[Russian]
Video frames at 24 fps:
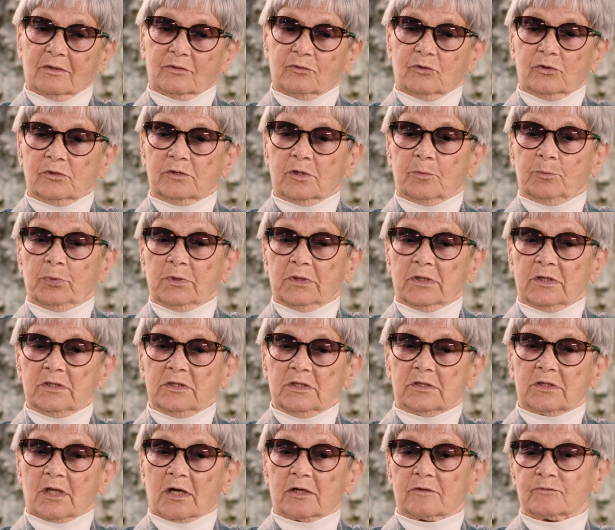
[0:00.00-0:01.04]
Но это было
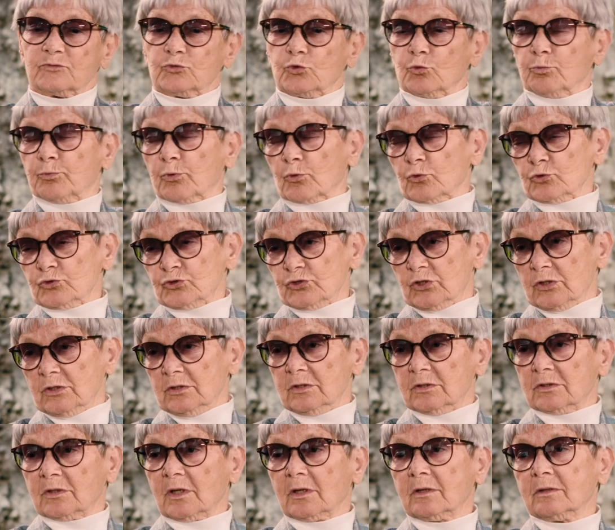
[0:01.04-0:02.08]
не так все просто и
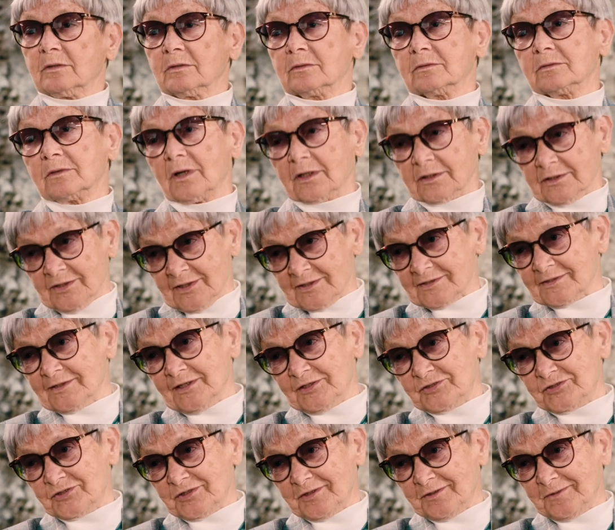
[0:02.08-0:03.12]
не так
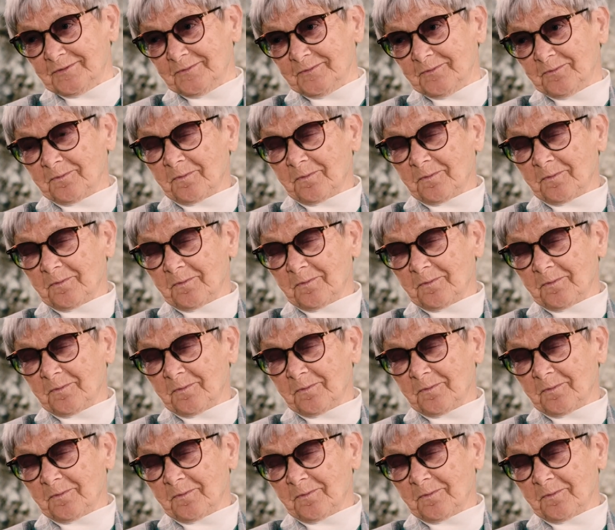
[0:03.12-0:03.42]
однозначно.